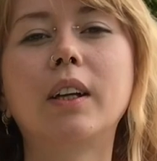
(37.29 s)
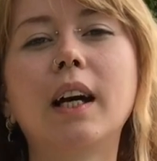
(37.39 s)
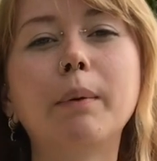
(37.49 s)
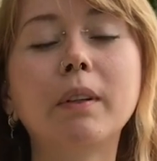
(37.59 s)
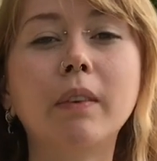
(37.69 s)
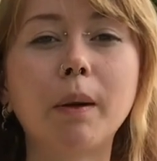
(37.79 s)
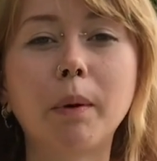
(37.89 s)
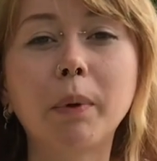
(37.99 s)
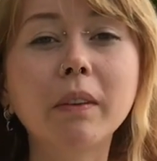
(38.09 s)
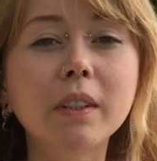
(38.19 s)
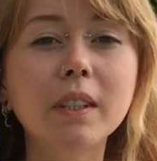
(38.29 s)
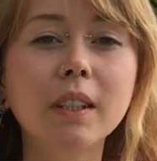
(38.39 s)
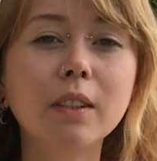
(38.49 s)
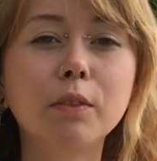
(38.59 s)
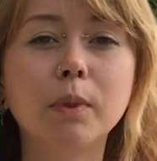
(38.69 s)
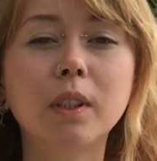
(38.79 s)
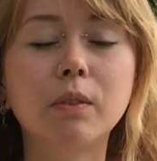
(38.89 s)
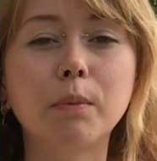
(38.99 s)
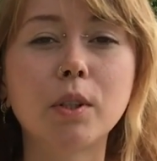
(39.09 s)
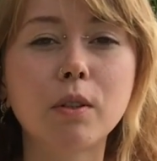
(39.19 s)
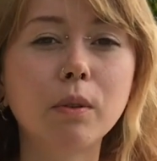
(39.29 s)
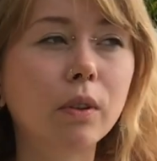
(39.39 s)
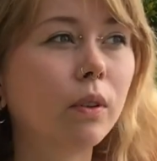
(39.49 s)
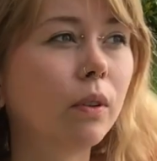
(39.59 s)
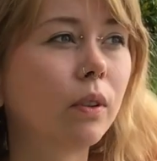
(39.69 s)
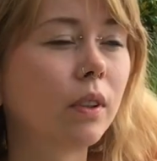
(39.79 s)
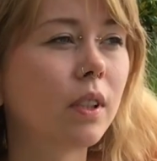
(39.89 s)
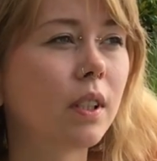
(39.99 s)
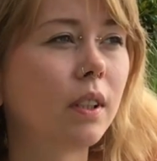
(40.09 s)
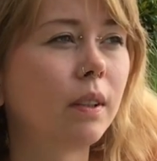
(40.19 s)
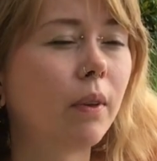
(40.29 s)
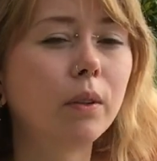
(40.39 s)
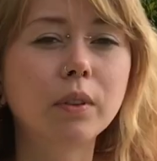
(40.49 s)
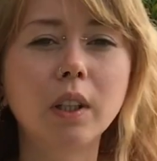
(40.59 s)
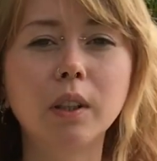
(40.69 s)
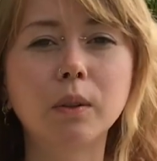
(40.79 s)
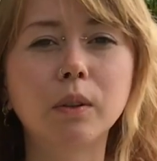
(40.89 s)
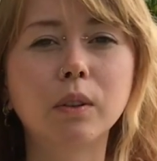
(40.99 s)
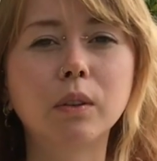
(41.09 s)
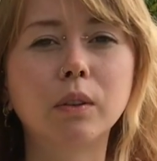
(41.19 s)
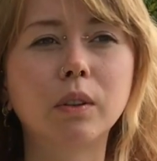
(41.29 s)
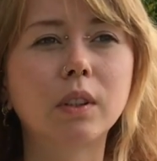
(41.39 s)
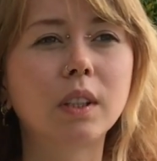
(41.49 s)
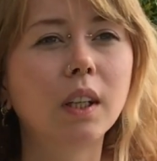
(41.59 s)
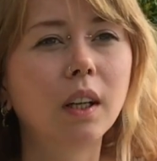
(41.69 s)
Da arbeiten wir einmal präventiv mit Informationen und ähm, Aufklärung und